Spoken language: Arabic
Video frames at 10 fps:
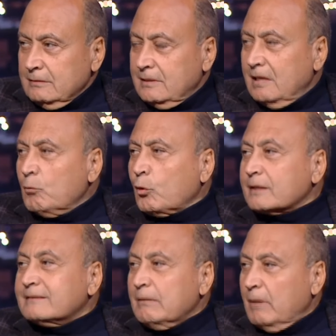ده
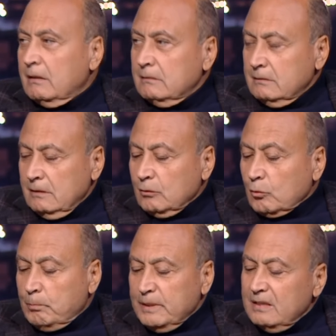مقدمه
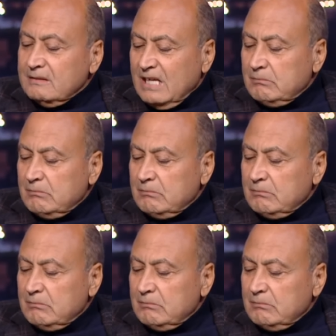الاوروبيين